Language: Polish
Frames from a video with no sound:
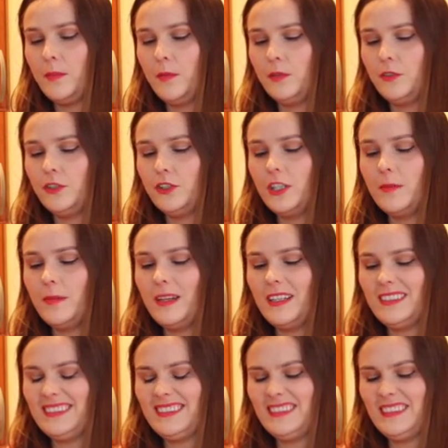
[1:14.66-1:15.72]
potrzeba
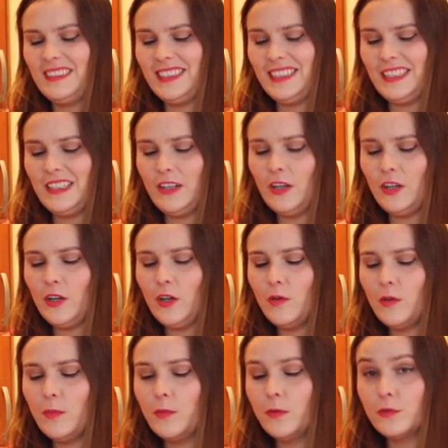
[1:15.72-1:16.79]

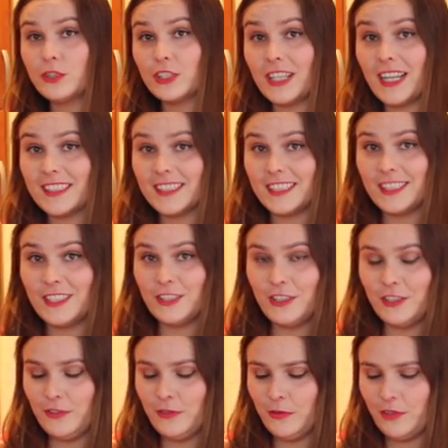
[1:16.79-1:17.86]
około pół szklanki,
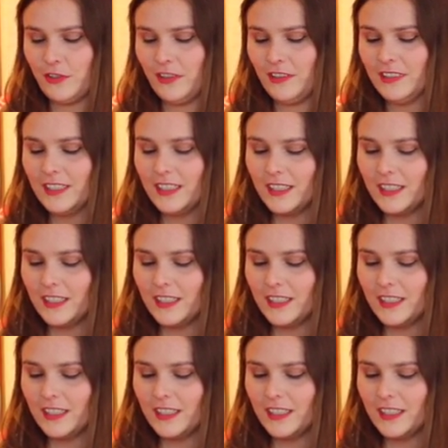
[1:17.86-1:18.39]
czyli dużo.